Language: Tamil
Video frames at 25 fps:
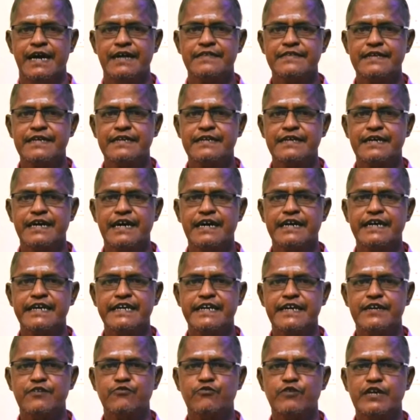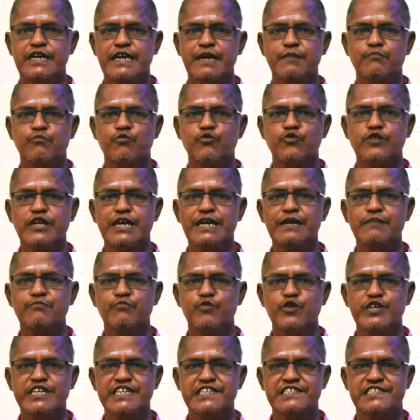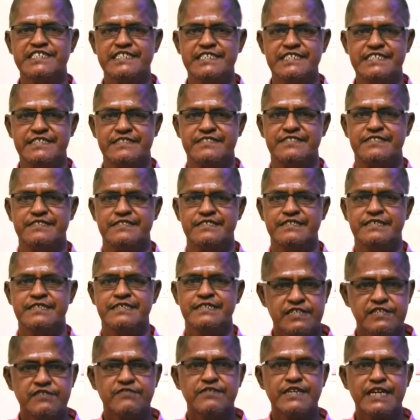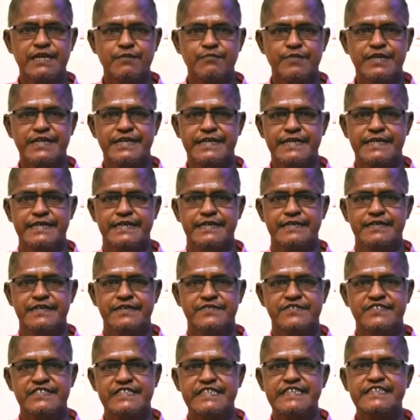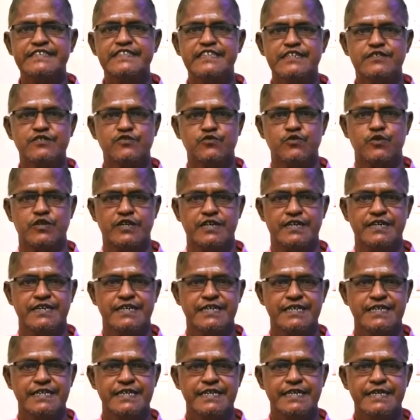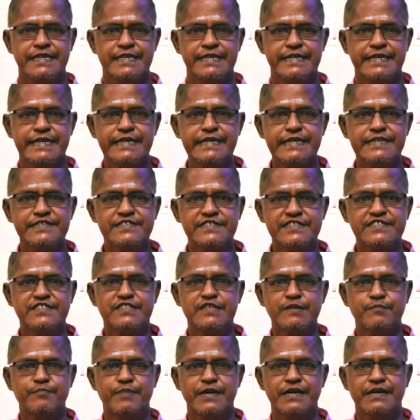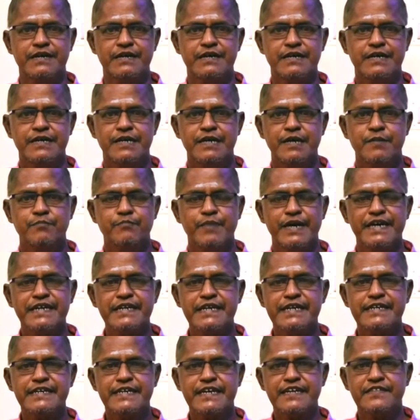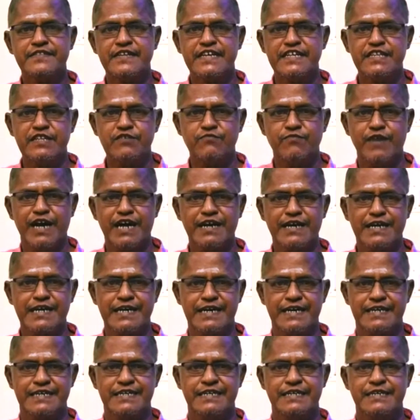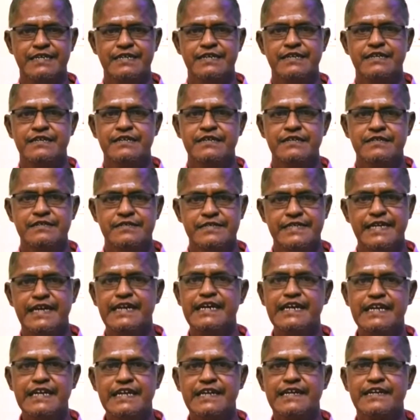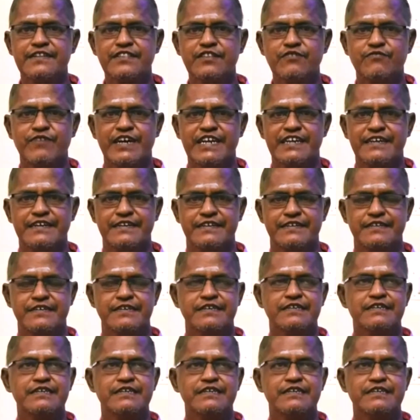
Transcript: அதற்காக என்னுடைய முதல் முயற்சி இது சிவராமன்ட்ட ஸ்ரீதர் சொன்னான் எங்கள் சித்தப்பா பதினெட்டாம் தேதி வாக்கில் டெல்லியிலேருந்து வர்றார்